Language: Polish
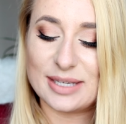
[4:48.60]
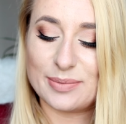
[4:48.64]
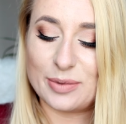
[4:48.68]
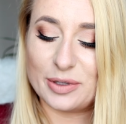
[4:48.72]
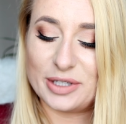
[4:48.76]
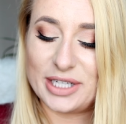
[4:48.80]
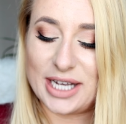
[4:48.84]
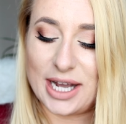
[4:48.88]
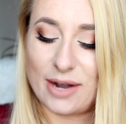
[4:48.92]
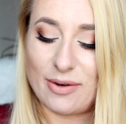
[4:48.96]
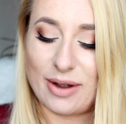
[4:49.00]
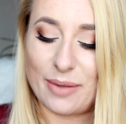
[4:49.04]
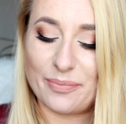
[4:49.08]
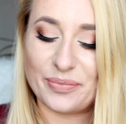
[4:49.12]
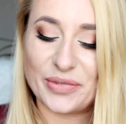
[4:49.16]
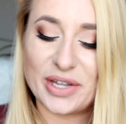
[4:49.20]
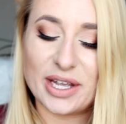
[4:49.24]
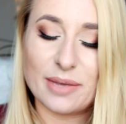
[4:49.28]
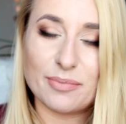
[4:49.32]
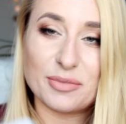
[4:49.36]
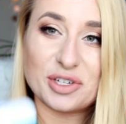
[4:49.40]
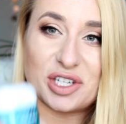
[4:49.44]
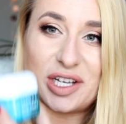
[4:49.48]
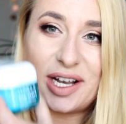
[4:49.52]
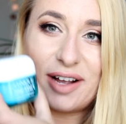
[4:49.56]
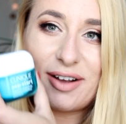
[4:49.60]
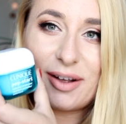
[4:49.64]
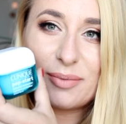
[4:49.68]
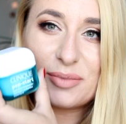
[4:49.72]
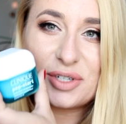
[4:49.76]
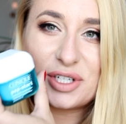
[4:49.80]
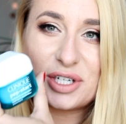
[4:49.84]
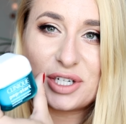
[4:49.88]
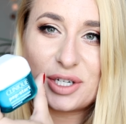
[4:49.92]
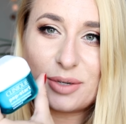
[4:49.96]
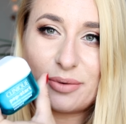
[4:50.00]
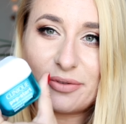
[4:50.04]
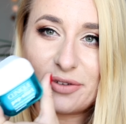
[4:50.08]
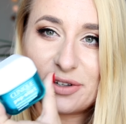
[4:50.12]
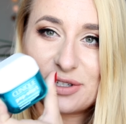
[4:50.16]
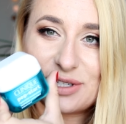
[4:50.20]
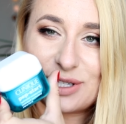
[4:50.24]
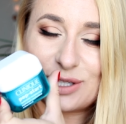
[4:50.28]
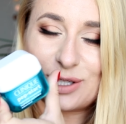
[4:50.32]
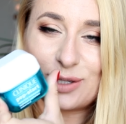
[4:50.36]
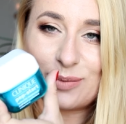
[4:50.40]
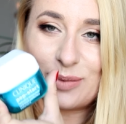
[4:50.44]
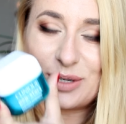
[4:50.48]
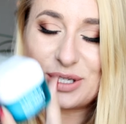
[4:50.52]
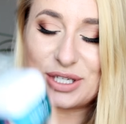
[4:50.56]
spotkałam. Myślałam szczerze mówiąc,
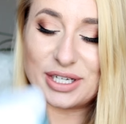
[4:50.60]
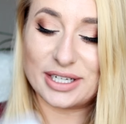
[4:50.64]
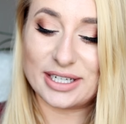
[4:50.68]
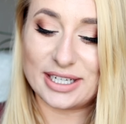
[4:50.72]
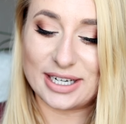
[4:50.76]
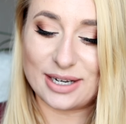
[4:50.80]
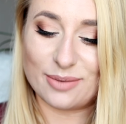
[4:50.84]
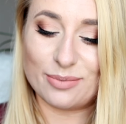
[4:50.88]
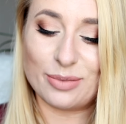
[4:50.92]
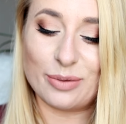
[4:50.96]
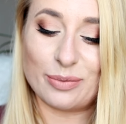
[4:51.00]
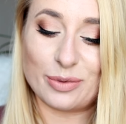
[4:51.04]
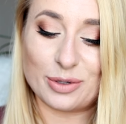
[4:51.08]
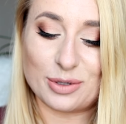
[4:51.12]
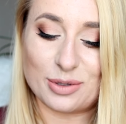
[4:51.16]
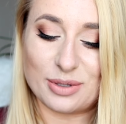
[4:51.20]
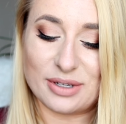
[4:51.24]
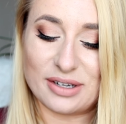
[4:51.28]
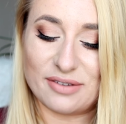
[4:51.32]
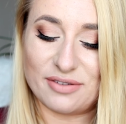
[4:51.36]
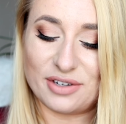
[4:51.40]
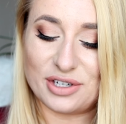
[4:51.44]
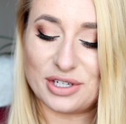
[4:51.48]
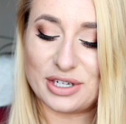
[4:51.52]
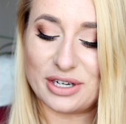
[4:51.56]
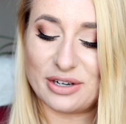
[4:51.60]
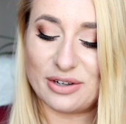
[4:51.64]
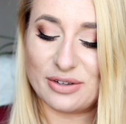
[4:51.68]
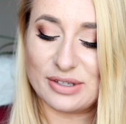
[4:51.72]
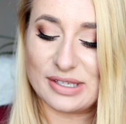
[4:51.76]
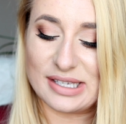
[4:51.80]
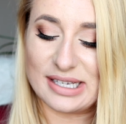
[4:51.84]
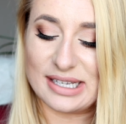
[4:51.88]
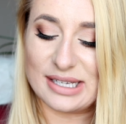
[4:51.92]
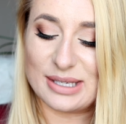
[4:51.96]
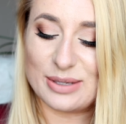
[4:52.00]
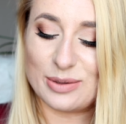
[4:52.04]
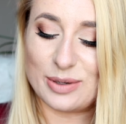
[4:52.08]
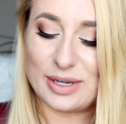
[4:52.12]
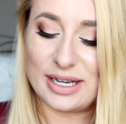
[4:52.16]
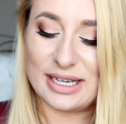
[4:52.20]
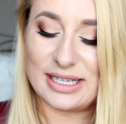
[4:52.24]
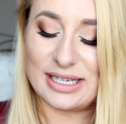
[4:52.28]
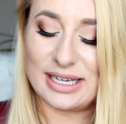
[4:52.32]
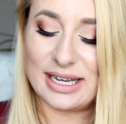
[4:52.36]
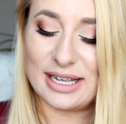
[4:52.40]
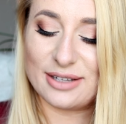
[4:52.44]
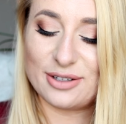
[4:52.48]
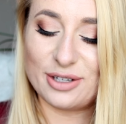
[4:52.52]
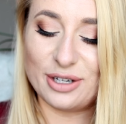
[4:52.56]
że to będzie krem po prostu nawilżający, a
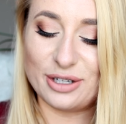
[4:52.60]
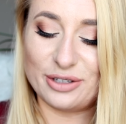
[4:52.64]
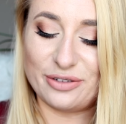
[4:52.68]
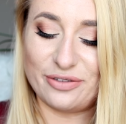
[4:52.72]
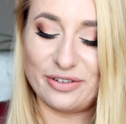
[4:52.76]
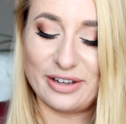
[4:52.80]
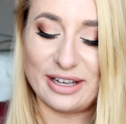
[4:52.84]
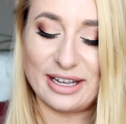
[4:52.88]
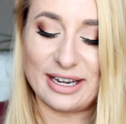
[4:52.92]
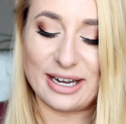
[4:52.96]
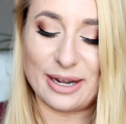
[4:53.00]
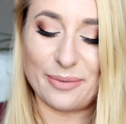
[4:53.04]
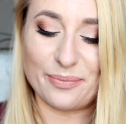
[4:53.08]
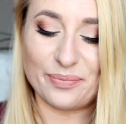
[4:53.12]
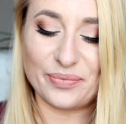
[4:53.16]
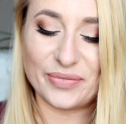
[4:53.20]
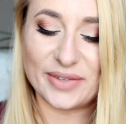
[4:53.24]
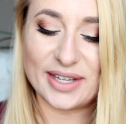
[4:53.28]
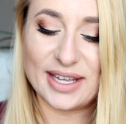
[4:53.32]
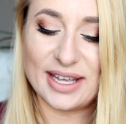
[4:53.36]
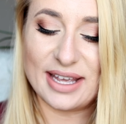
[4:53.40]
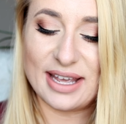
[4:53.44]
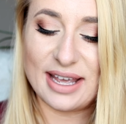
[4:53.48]
słuchajcie, ja to otwieram.